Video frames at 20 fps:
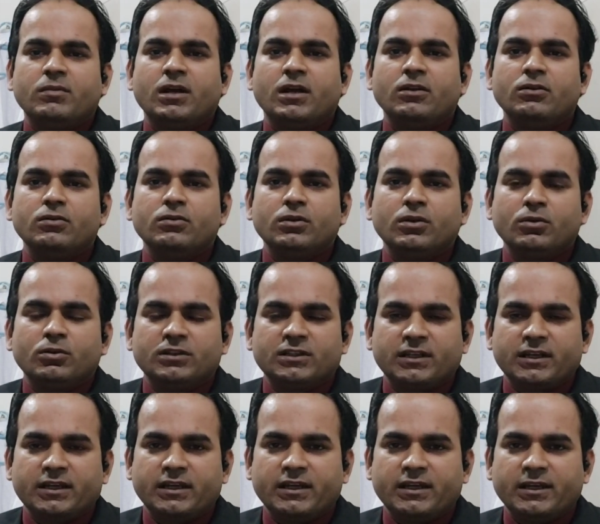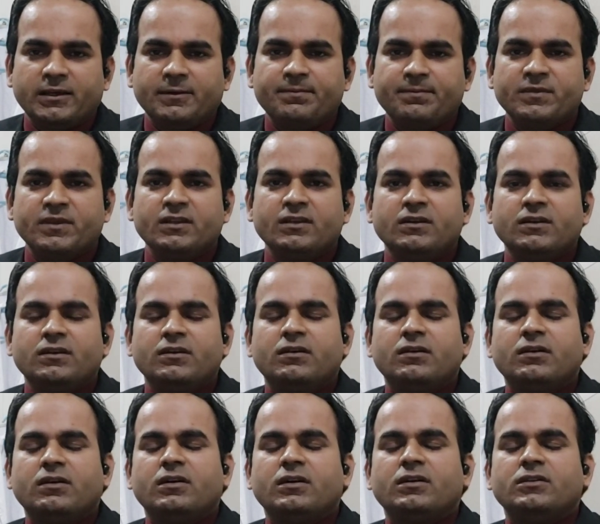महलूल होता है
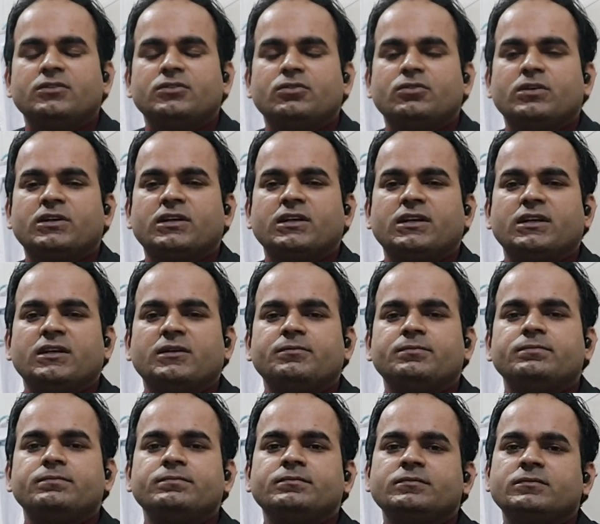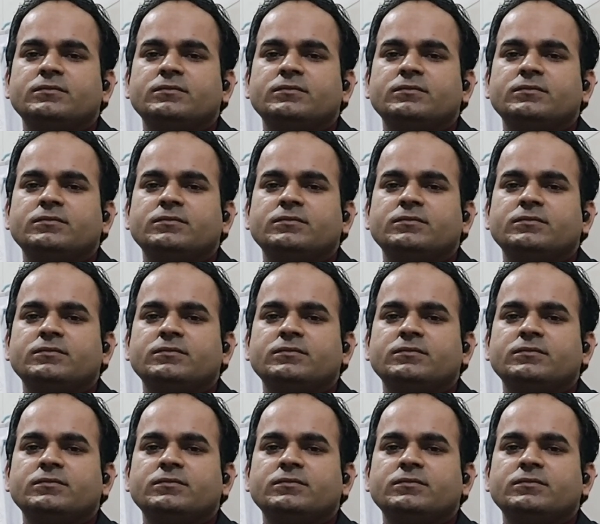जो कि